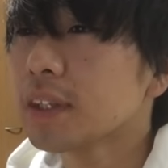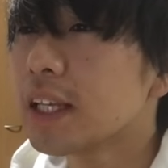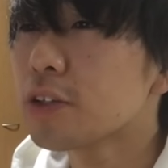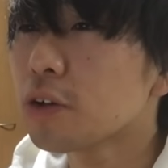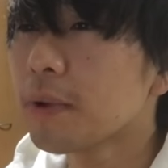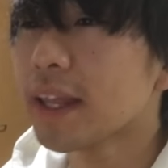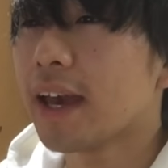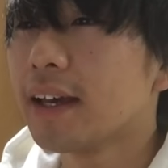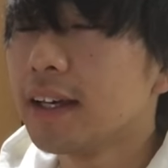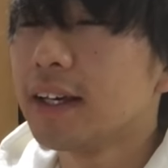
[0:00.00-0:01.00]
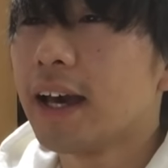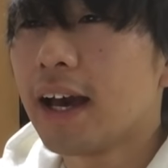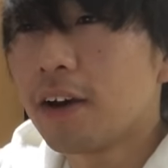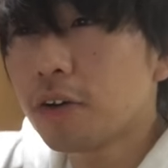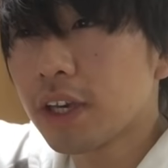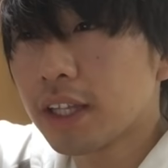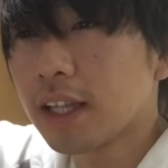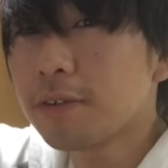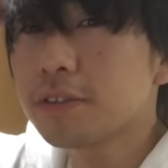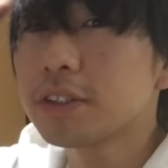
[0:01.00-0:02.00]
で、そこまで、あ、OK だ
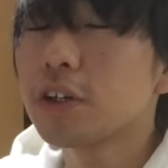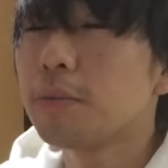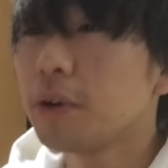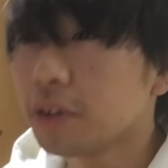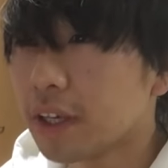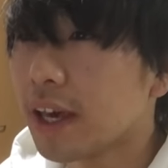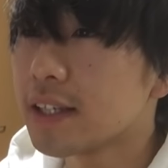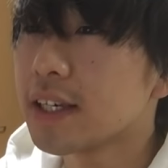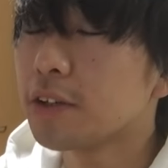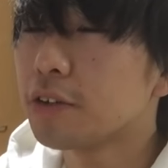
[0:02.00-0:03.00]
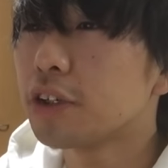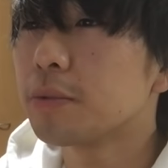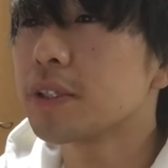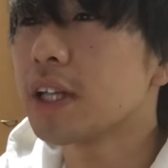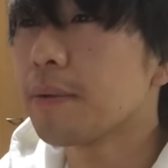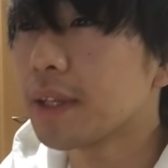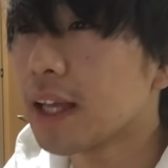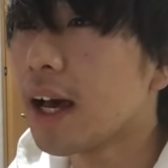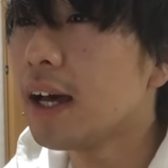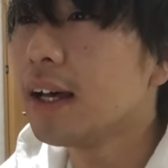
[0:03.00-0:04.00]
な、服装も OK、試合のルールも調べ
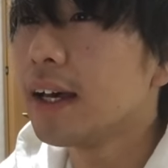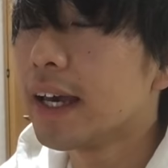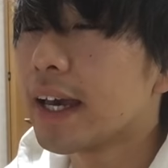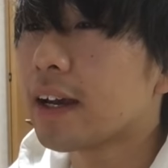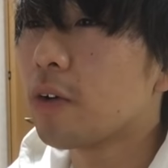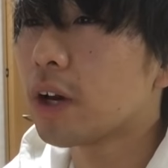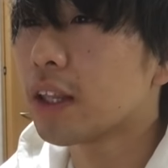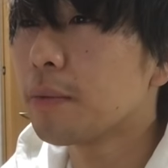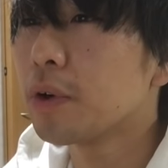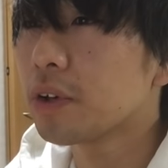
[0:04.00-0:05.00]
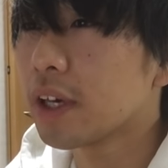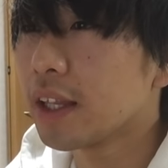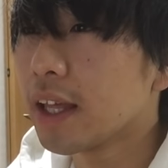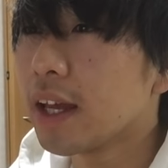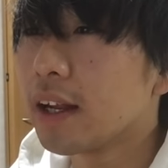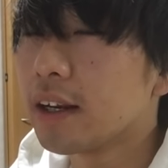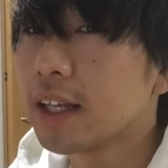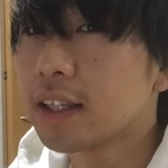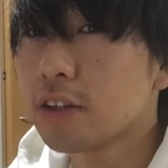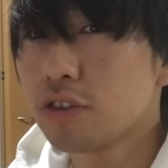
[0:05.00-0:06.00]
た、えー、お金も OK で、
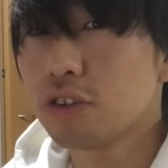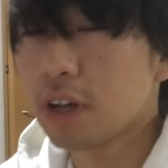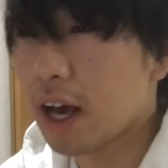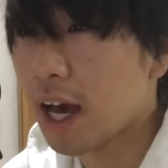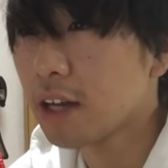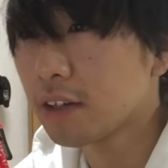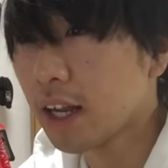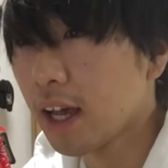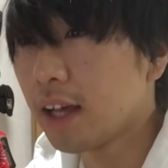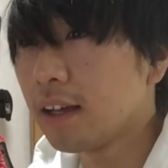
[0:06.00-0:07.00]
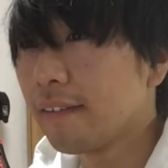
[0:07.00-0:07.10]
レンタル需があるから